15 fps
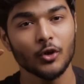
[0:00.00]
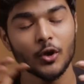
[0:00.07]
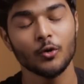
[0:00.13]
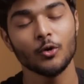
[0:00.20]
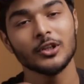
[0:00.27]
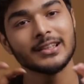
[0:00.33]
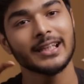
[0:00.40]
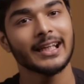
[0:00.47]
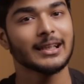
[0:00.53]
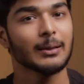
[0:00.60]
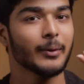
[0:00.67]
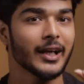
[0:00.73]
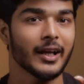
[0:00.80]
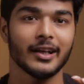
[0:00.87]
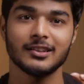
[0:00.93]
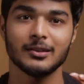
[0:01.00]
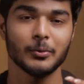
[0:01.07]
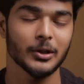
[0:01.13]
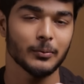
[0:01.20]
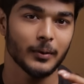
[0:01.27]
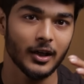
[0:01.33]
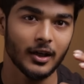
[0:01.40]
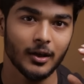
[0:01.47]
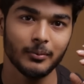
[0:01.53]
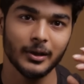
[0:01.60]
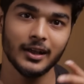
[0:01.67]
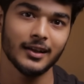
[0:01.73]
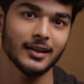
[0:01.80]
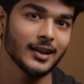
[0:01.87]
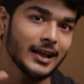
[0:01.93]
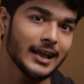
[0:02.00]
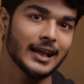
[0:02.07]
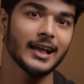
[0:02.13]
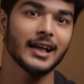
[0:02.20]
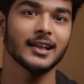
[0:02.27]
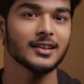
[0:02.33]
உங்கள் கோல்ஸ்க்கு ஏற்ற மாதிரி கஸ்டமைஸ் பண்ணலாம் அப்படின்றத நீங்களே